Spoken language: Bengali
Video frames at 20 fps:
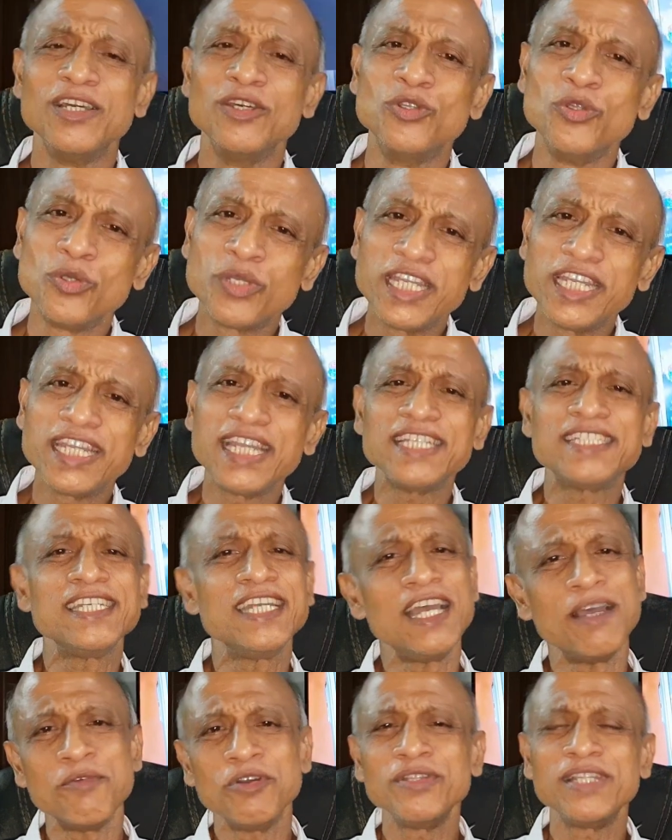রুগী গেছে
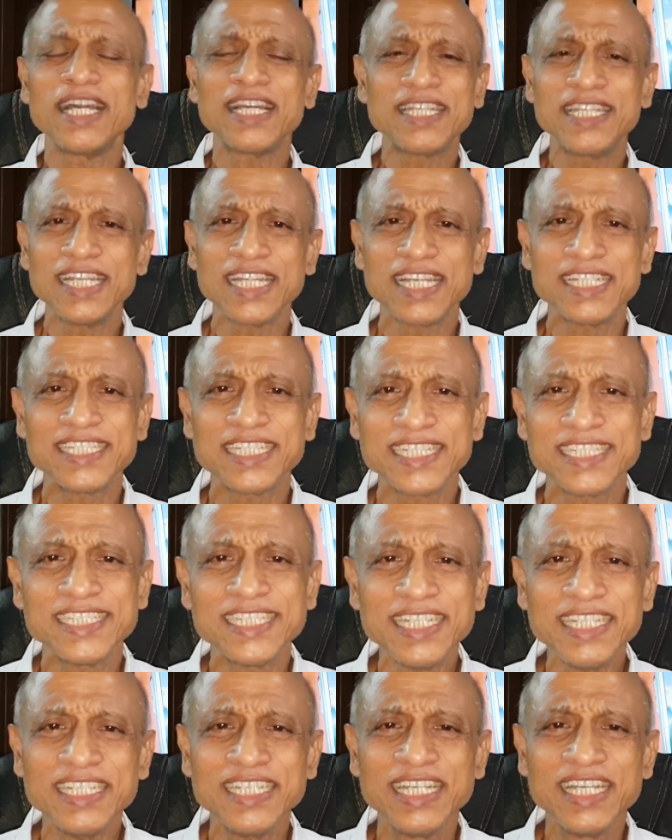এমন ডাক্তার কাছে
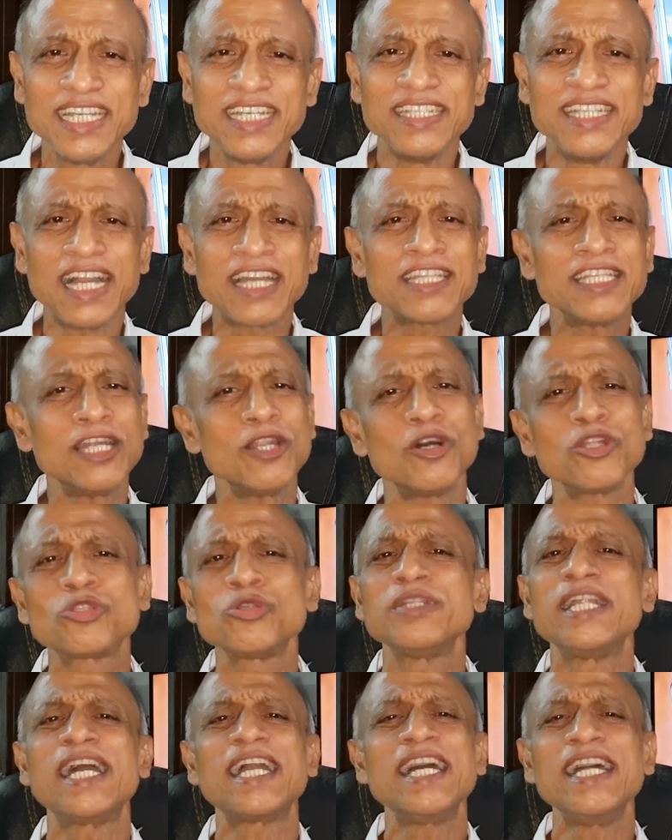গেছে ডাক্তার অত
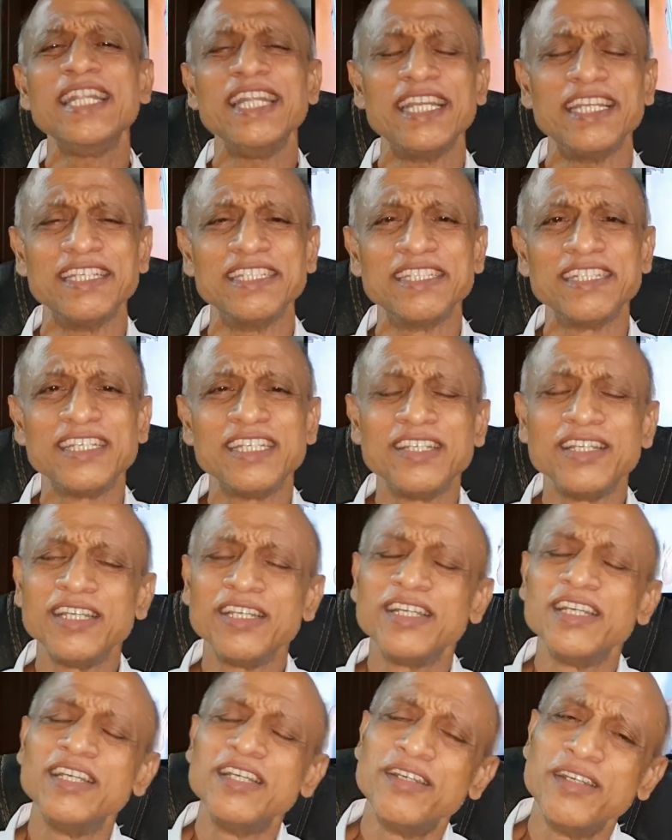দেখা নেই
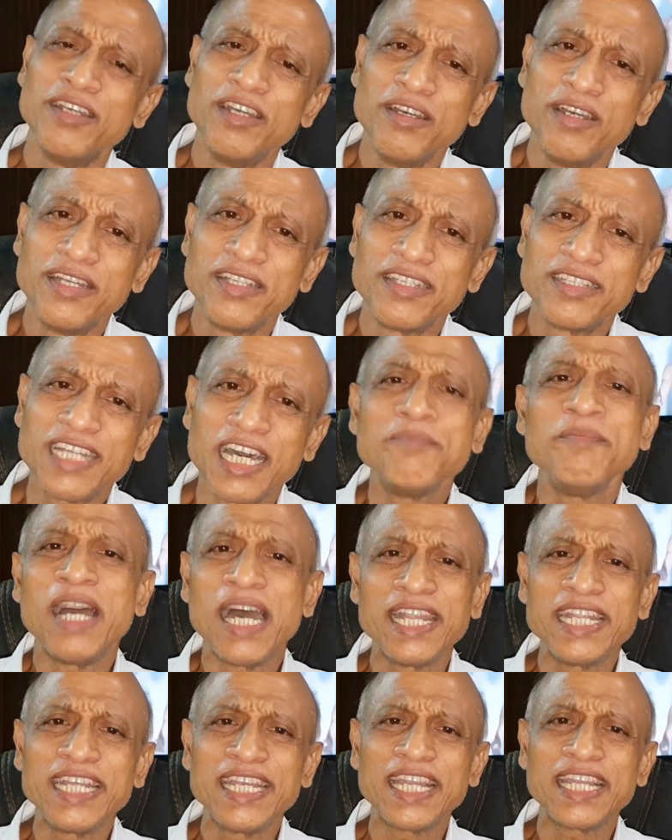তার মা
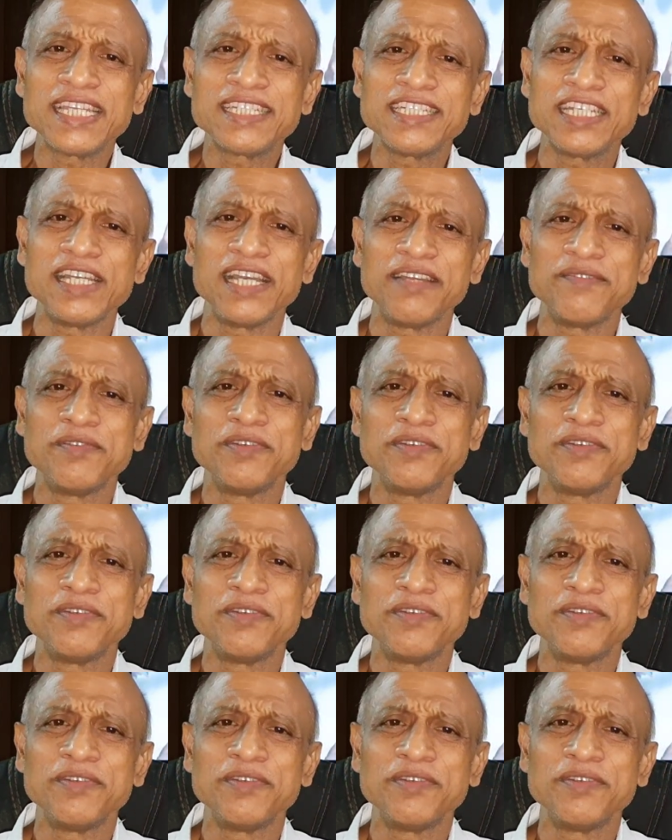নিয়ে গেছে